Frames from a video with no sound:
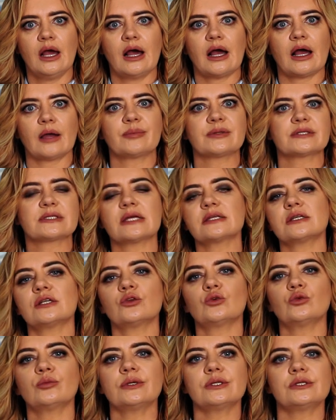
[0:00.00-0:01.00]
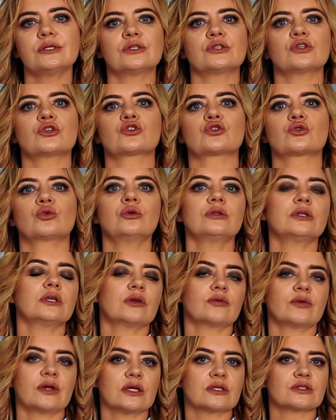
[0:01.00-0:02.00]
Обязательно убедитесь, что он не
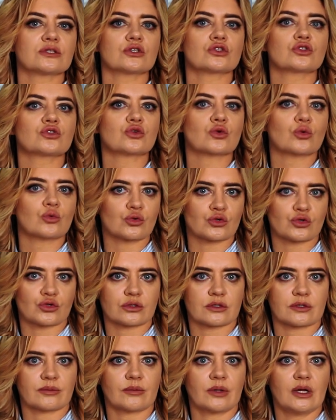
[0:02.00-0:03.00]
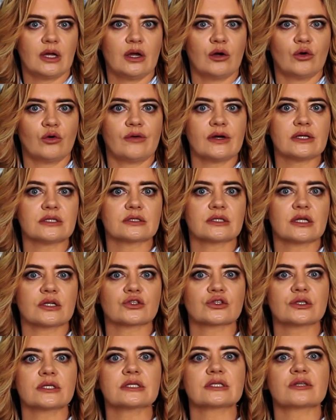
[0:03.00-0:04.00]
является срочным. У вас
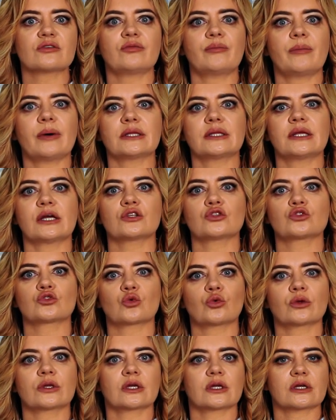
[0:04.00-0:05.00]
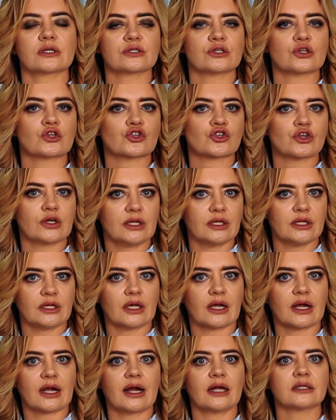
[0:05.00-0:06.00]
должны совпадать сроки
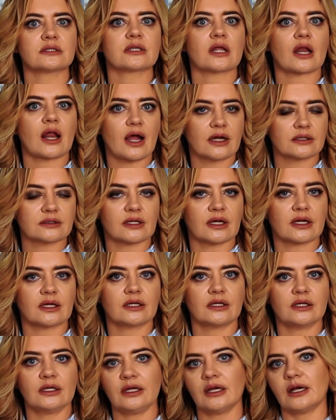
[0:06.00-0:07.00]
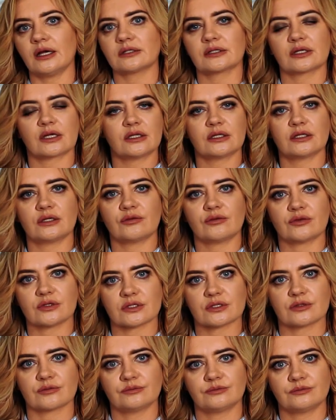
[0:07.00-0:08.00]
разрешения, контракта и открытой
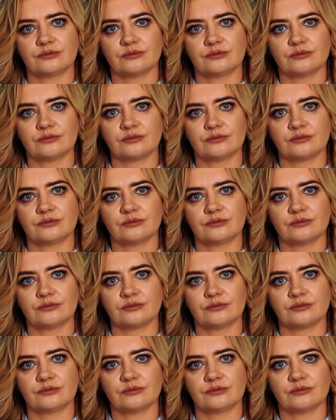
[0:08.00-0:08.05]
визы.